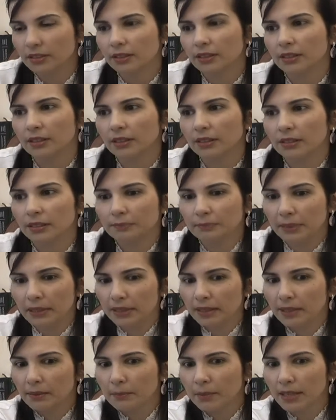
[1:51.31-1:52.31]
ele
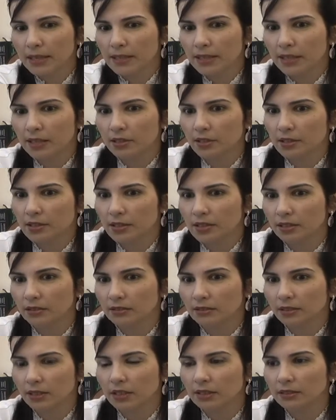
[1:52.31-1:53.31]
pega mais
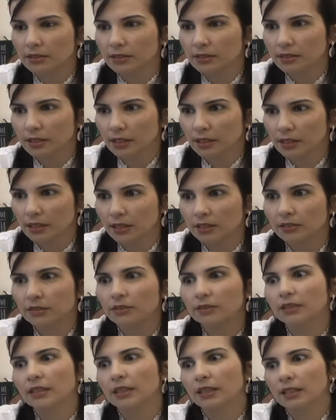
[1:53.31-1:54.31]
radiação do lado
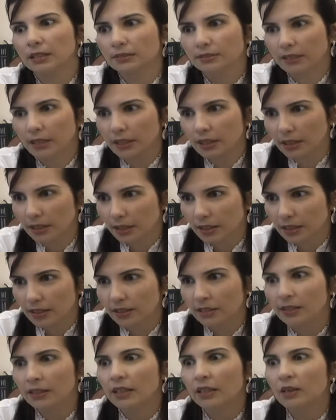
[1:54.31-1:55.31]
esquerdo e ele vai ter